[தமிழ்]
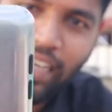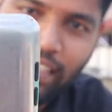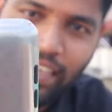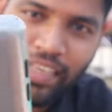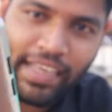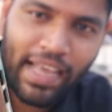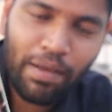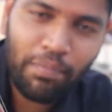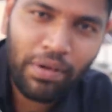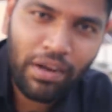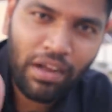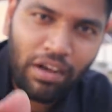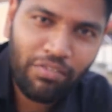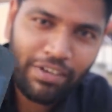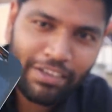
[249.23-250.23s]
இதில்
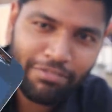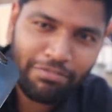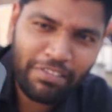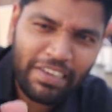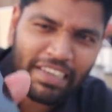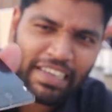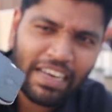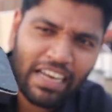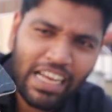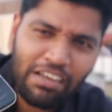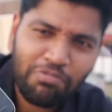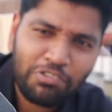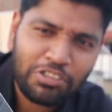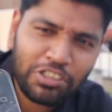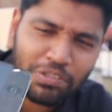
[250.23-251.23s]
கேமரா வைஃபை எல்லா
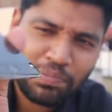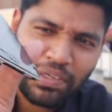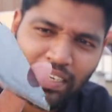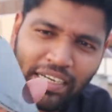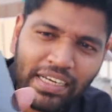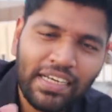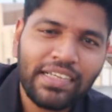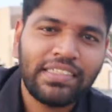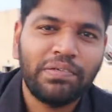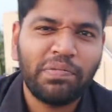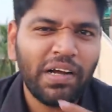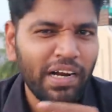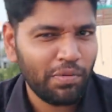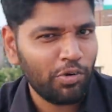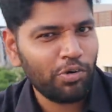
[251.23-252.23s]
ஃபீச்சர்ஸுமே இருக்குது சிம்
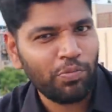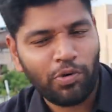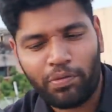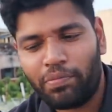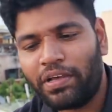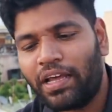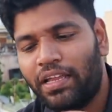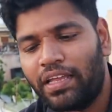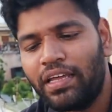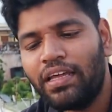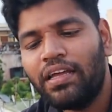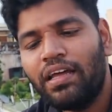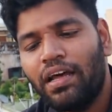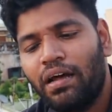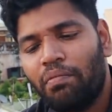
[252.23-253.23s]
கார்டு மட்டும் போட முடியாது
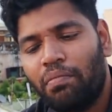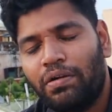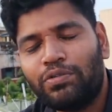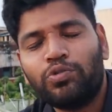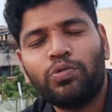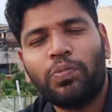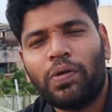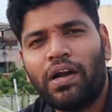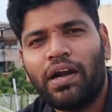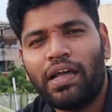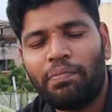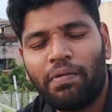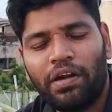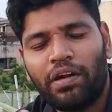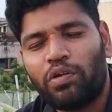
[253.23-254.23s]
பட் சூப்பரான
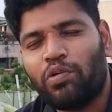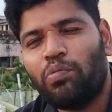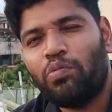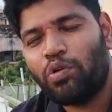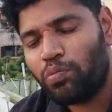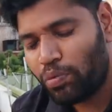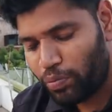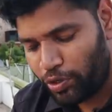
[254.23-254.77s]
ஐபேட் எனக்கு ரொம்ப ரொம்ப